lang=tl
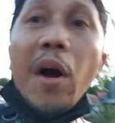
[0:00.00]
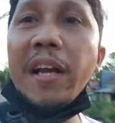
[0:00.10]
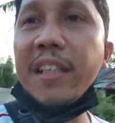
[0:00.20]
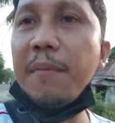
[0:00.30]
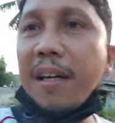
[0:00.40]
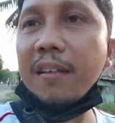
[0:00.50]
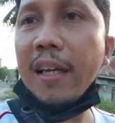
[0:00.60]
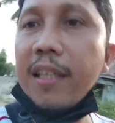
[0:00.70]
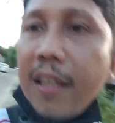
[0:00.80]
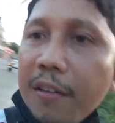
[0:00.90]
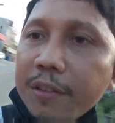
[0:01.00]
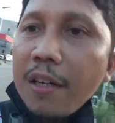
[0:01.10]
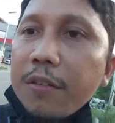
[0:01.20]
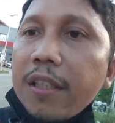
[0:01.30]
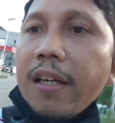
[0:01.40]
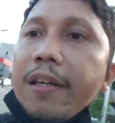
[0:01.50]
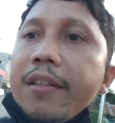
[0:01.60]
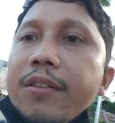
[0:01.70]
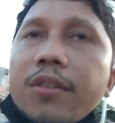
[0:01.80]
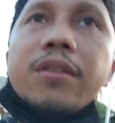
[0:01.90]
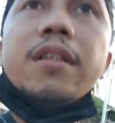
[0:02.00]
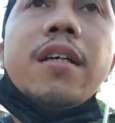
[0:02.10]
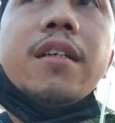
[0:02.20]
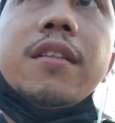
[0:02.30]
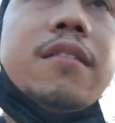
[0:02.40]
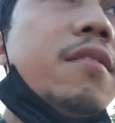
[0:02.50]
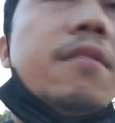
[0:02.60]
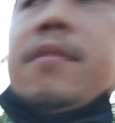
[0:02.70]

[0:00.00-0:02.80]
While ga back like kakaon-kaon guys. So ayan.